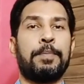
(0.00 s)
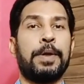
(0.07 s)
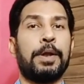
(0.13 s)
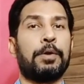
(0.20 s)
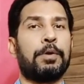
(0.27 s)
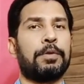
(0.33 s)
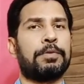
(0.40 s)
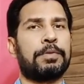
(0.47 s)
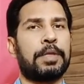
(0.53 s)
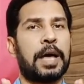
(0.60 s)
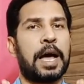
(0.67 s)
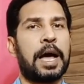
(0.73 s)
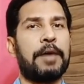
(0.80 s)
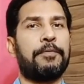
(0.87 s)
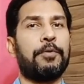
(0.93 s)
बिल्कुल
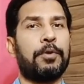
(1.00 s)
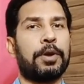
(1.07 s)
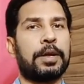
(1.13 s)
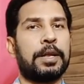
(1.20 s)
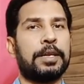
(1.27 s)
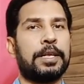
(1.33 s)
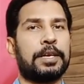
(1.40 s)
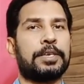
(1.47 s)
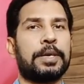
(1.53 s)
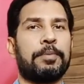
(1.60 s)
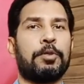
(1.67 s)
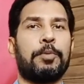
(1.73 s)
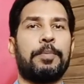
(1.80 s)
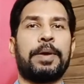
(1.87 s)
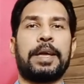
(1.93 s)
साफ और क्लियर
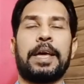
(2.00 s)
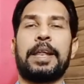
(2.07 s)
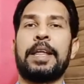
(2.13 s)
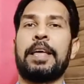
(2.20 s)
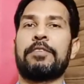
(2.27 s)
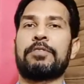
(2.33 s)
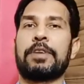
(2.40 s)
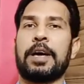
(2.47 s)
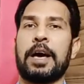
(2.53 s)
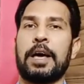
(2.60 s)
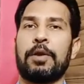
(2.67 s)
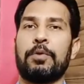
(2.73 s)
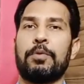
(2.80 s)
शब्दों में कह रहे हैं स्टार